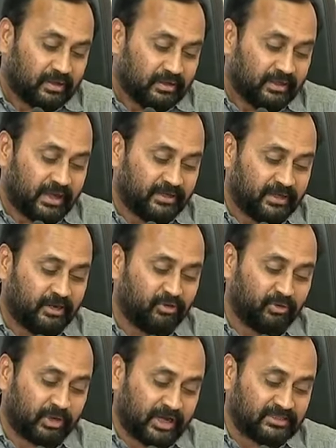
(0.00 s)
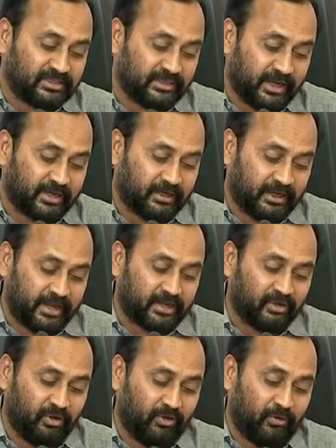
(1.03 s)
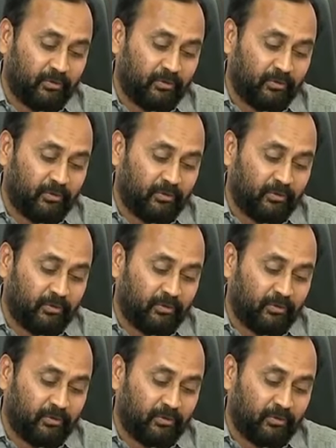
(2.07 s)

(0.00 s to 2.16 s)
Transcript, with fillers: ఈయన అంటాడు రాసిన లేఖలో